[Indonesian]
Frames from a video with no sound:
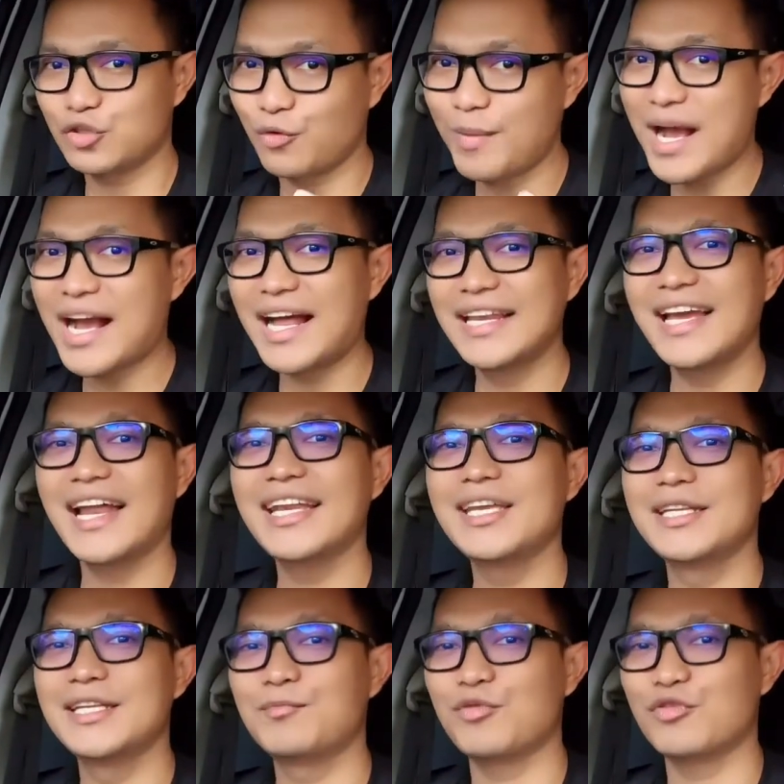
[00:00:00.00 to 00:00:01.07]
Coba kalian
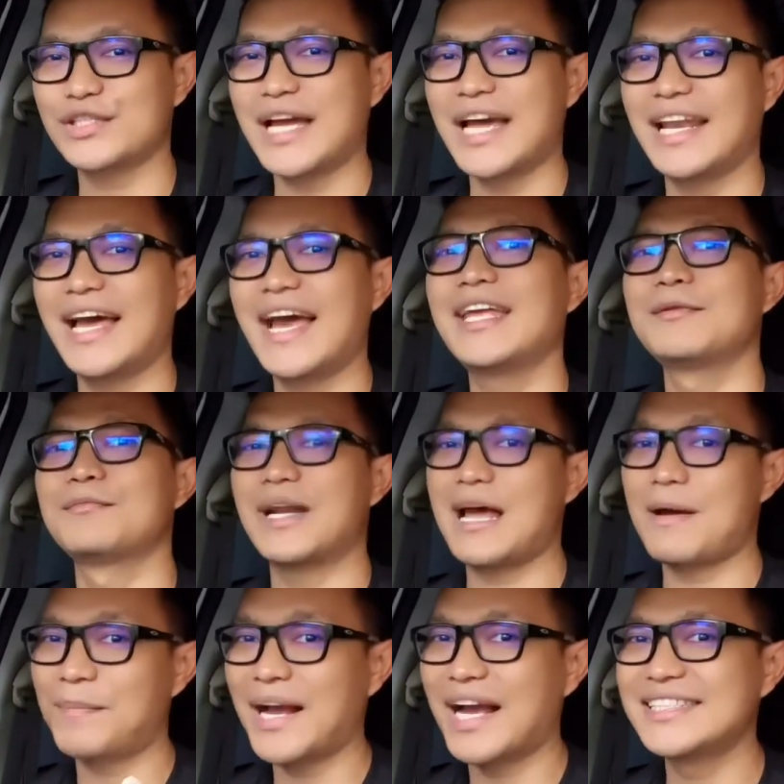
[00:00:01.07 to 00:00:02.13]
nih di perusahaan lain
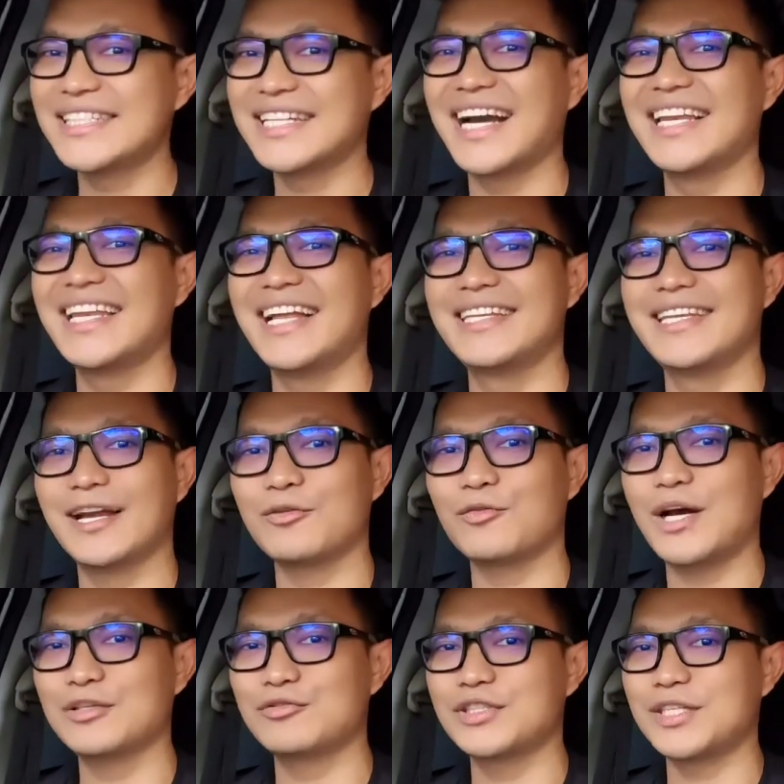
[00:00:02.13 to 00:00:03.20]
berapa gaji kalian yang
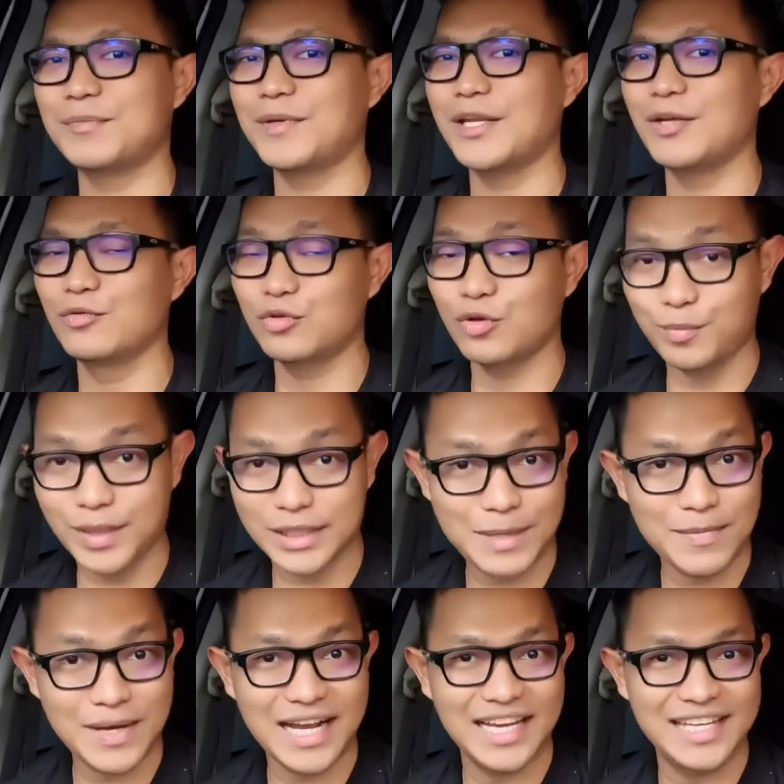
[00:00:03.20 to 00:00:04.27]
tukang cuci piring untuk
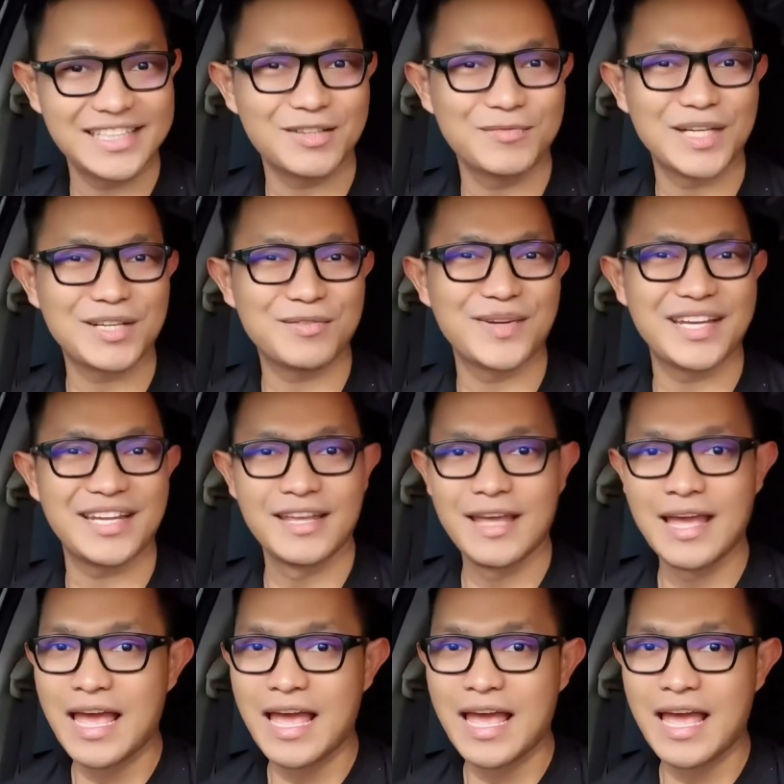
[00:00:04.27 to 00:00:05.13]
pertama kali teman-teman.